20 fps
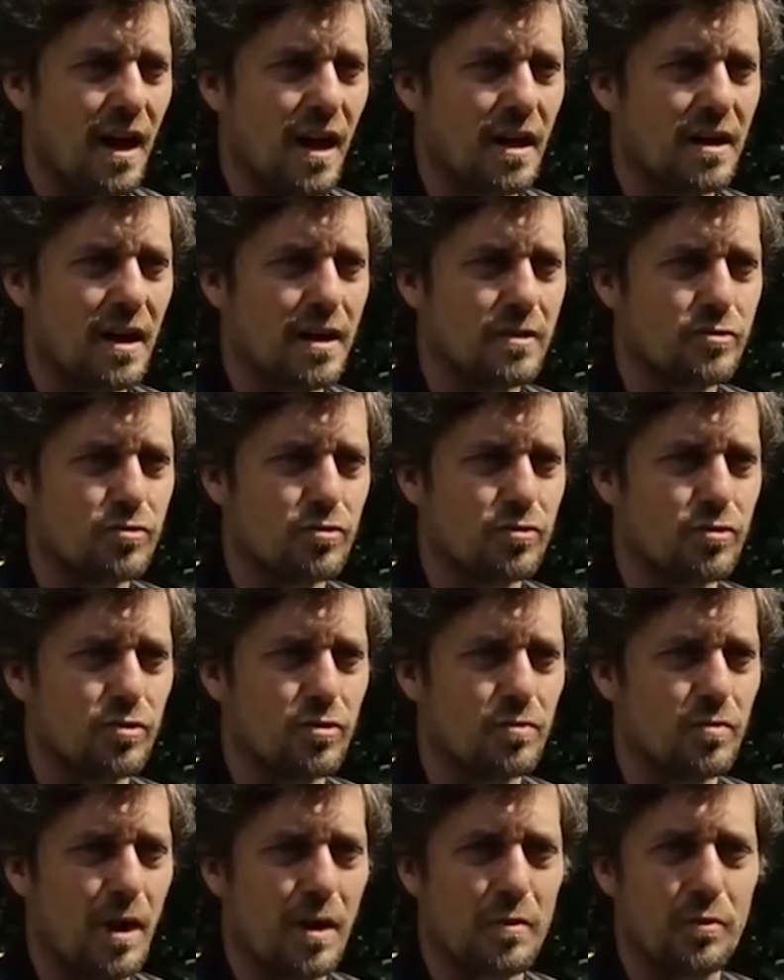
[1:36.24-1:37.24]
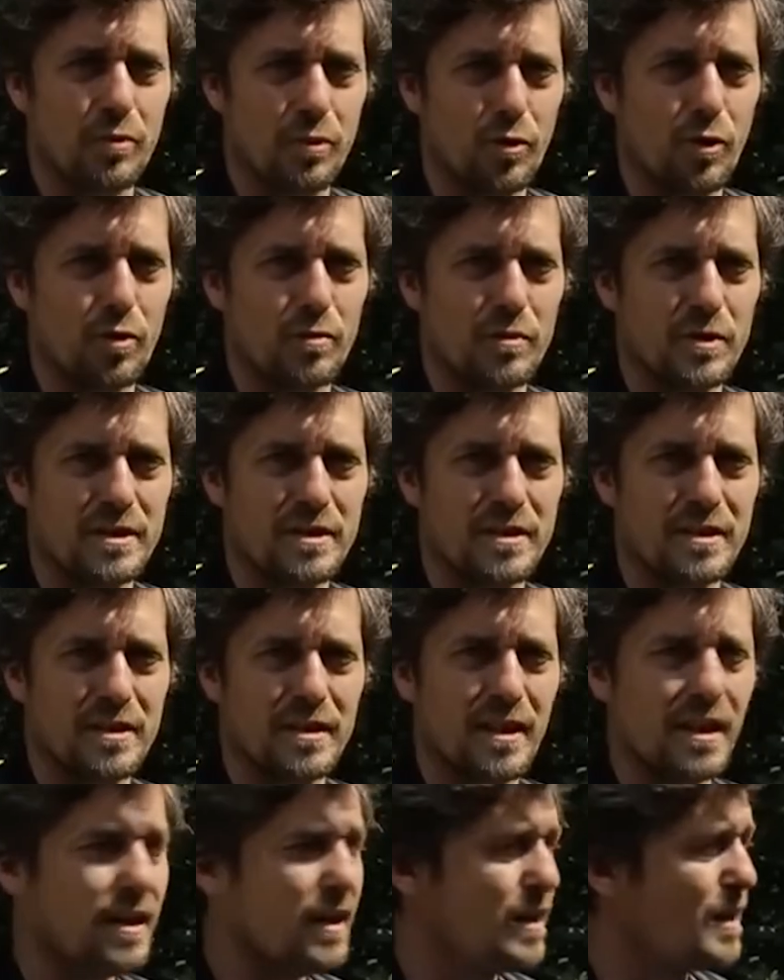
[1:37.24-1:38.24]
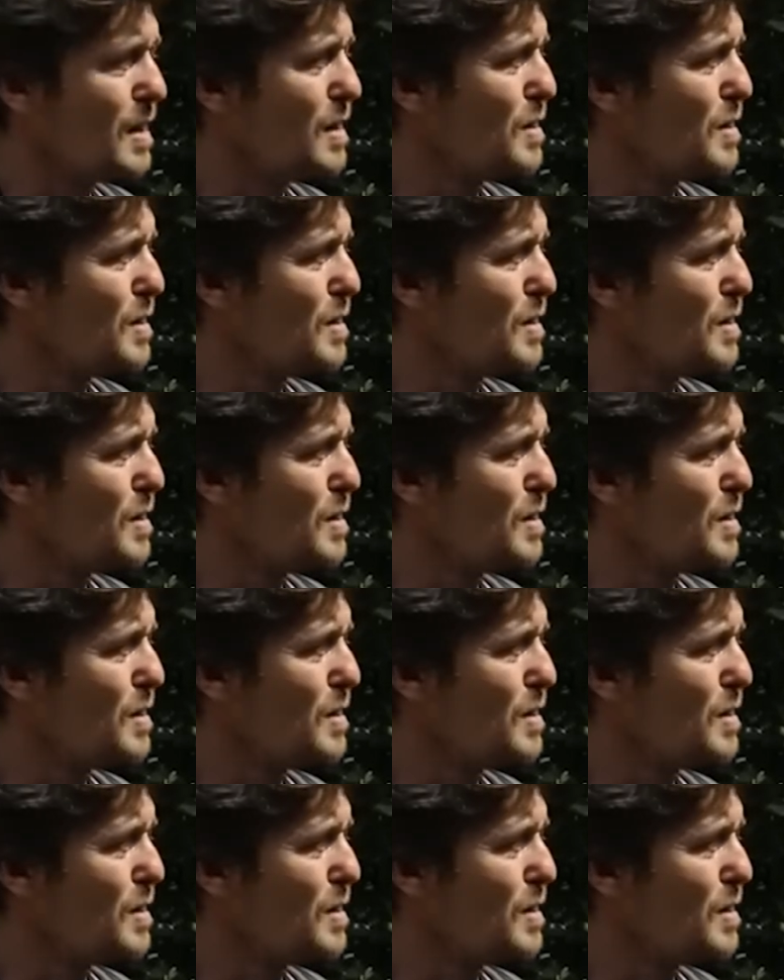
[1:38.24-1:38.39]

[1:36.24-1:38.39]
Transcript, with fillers: akan suyun makbul olması da